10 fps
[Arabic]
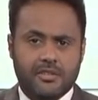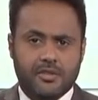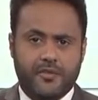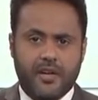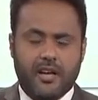
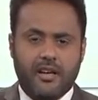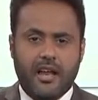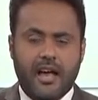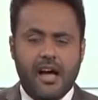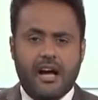طفنا
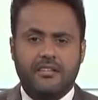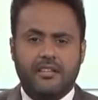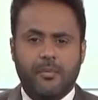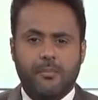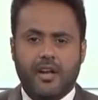خلالها
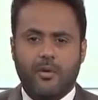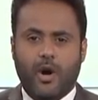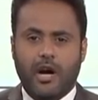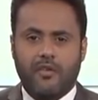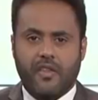عددا من
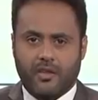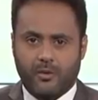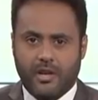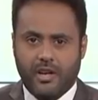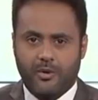المحافظات
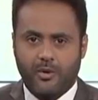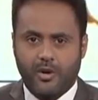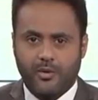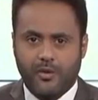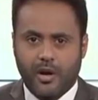ونحن
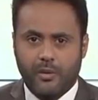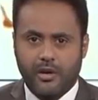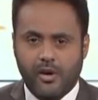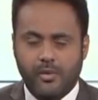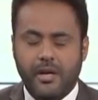اليوم في أول
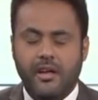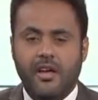يوم